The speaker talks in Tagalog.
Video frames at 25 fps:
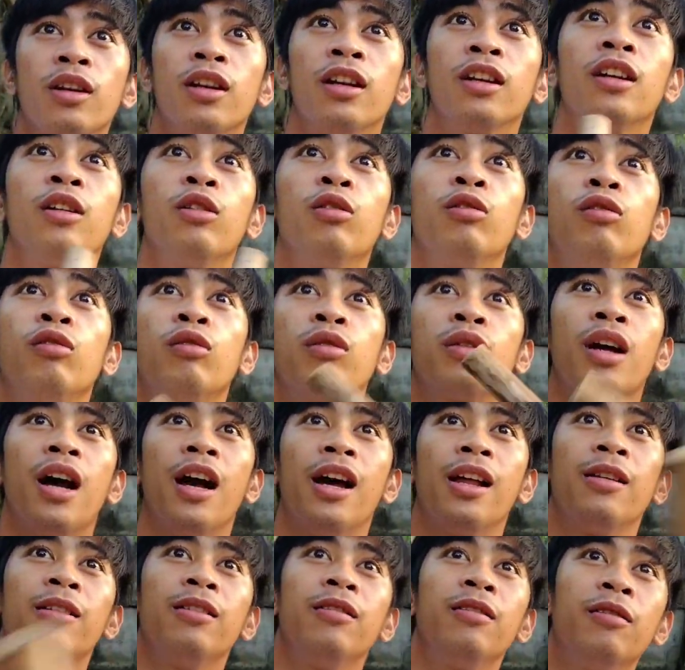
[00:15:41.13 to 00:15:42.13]
ko na ng
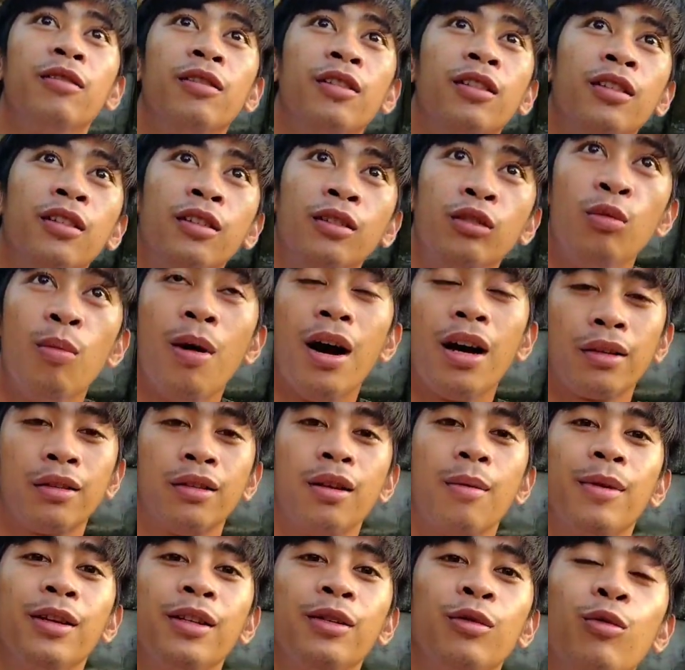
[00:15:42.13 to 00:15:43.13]
nalulusan.
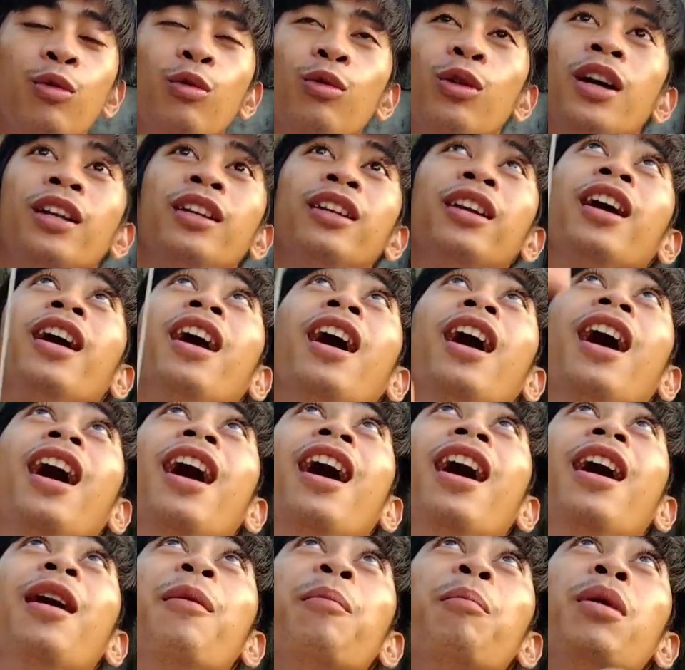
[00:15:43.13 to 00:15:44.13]
Lumakas naman yung ulan,
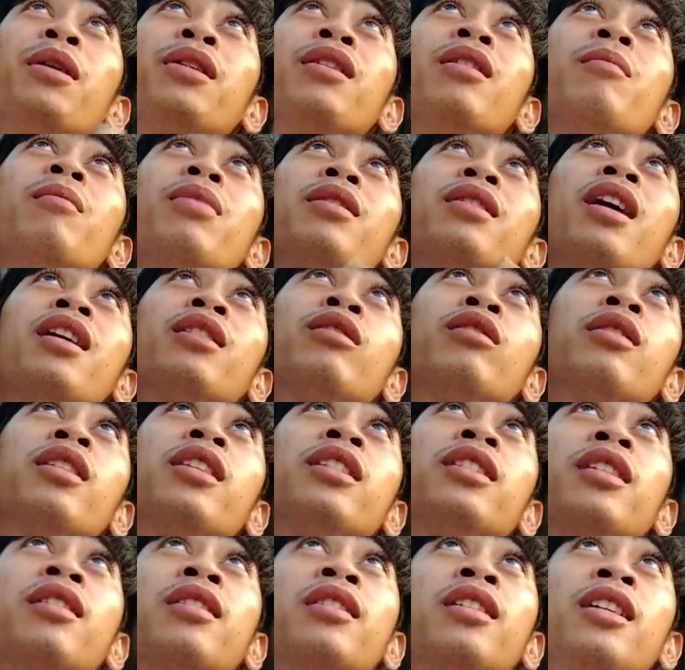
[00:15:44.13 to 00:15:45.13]
kaya basang-basa to
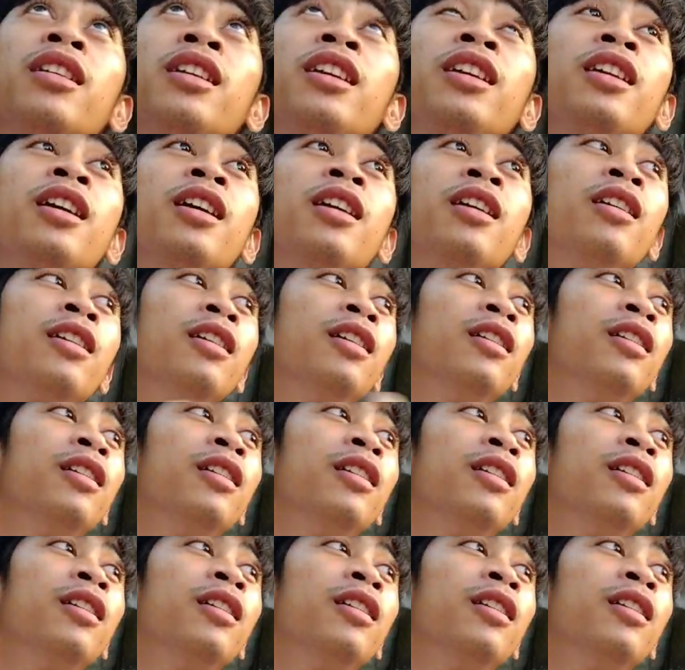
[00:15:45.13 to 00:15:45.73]
sa itas kanina.